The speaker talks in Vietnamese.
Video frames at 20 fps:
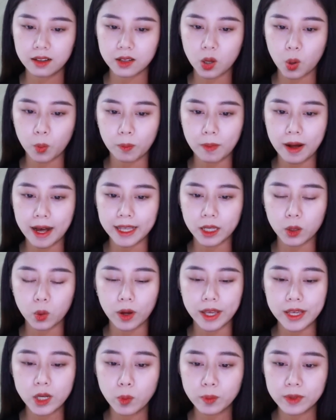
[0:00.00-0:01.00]
Ngọc Mai
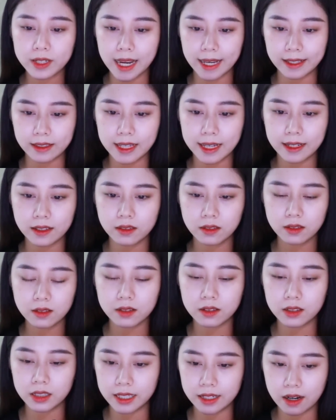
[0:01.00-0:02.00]
khuấy cốc trà chanh
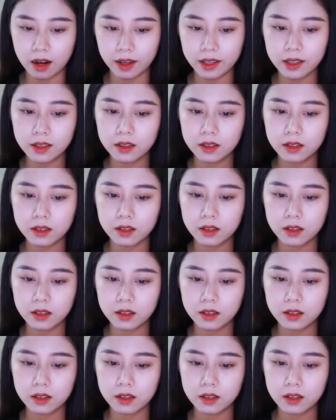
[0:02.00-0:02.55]
Cười nói